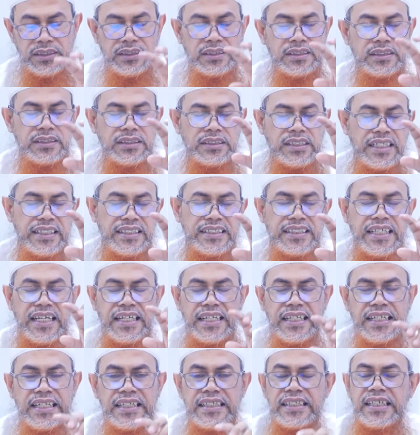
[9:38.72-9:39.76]
Dan
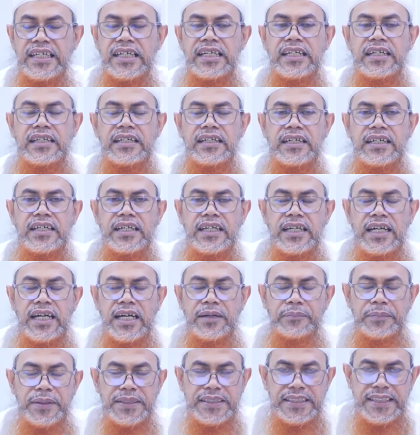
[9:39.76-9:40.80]
dalilnya
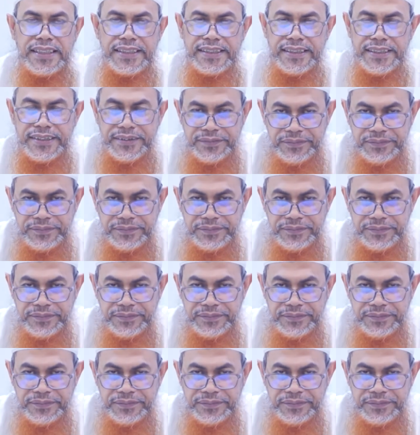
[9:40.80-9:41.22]
apa saja?